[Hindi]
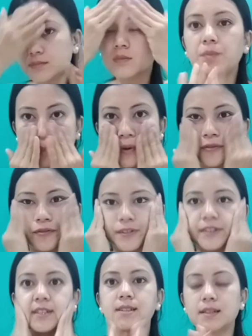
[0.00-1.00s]
आपको
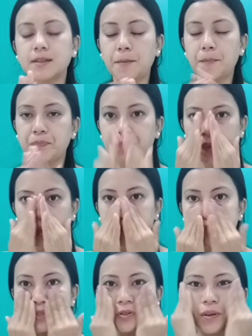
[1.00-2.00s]

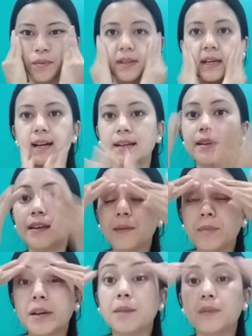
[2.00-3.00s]
फर्स्ट जो हम लगाते
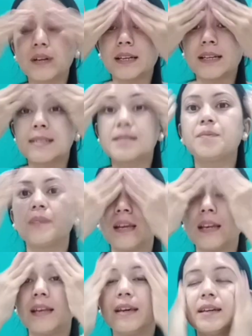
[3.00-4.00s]
हैं मेकअप करने से
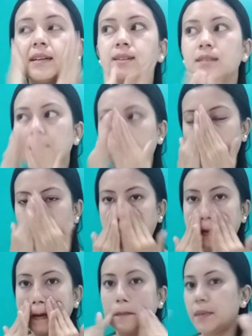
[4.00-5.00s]
पहले
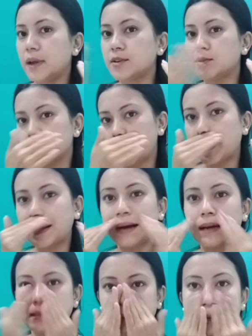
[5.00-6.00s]
मैं दो यहाँ पर
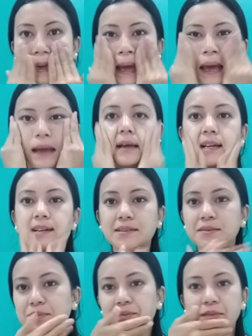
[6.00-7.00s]
खास रहा
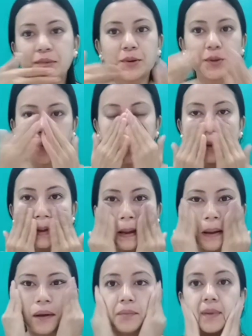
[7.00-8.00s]
तो
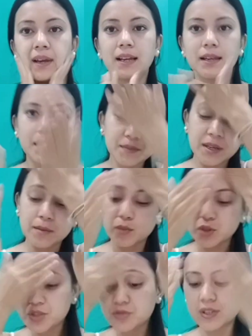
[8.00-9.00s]
पहले हम ये
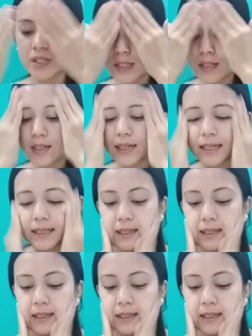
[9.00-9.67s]
मॉइस्चराइज़र लगाते